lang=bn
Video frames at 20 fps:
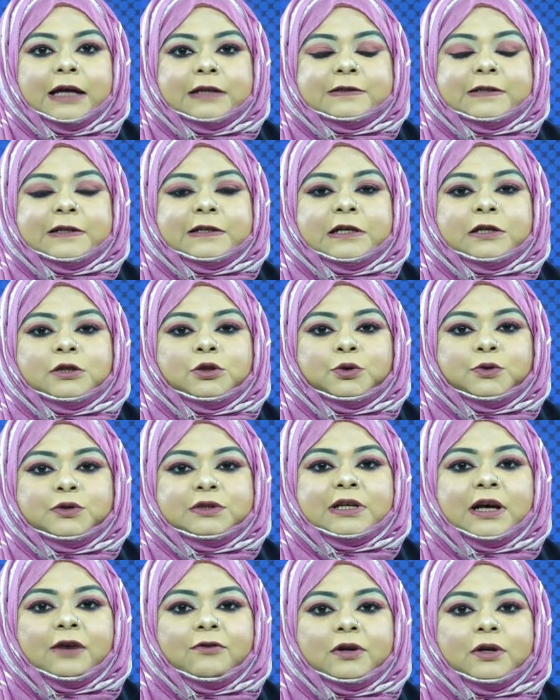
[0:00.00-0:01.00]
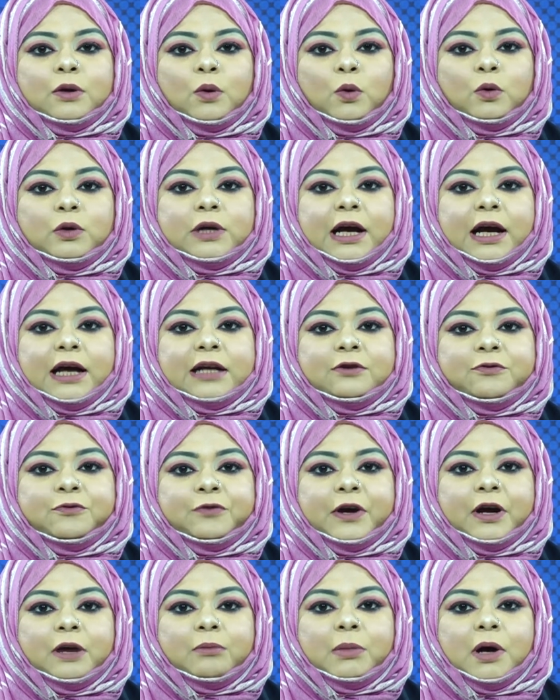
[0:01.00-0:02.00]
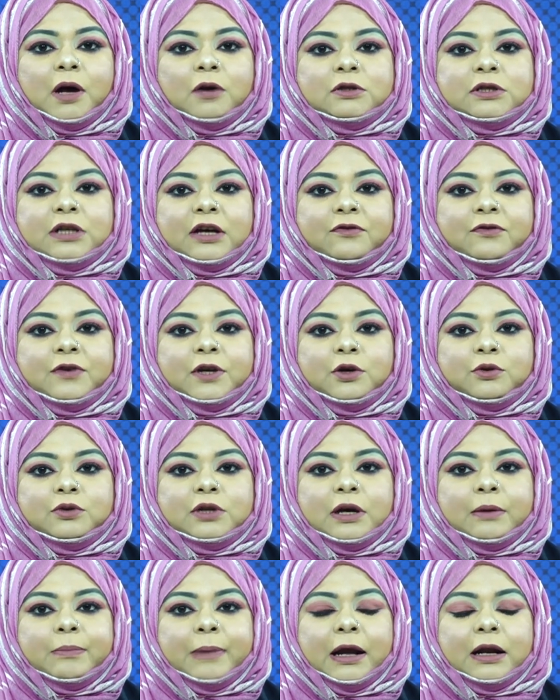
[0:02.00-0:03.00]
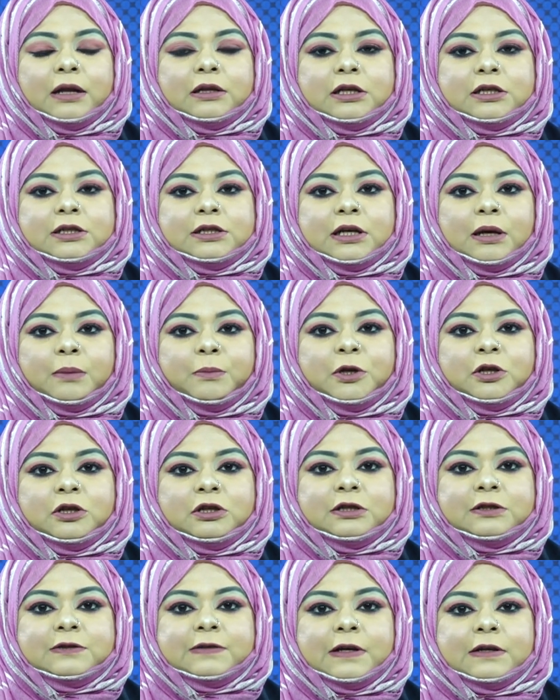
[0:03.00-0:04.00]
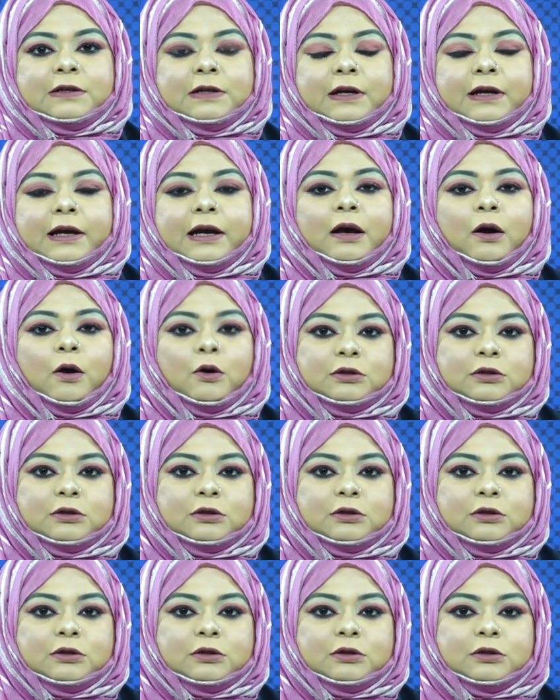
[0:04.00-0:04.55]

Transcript: সিটি টু সেভেন ও নাইন ফেয়ার মাউন্ট অ্যাভিনিউতে বাংলাদেশ কমিউনিটি সেন্টারে